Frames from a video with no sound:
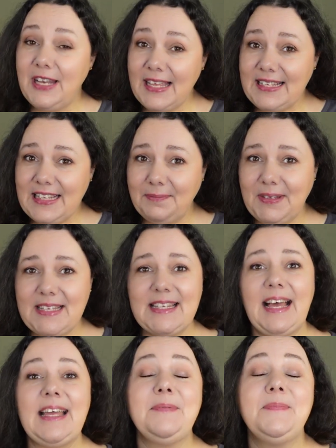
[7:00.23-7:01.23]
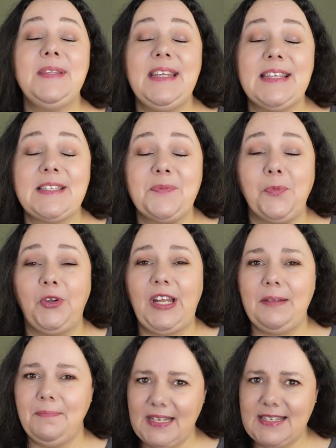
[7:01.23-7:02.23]
Vielleicht klappt das ja im nächsten
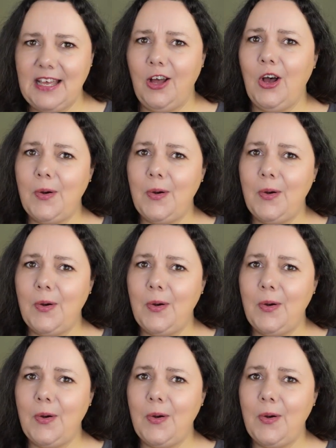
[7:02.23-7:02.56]
Monat besser.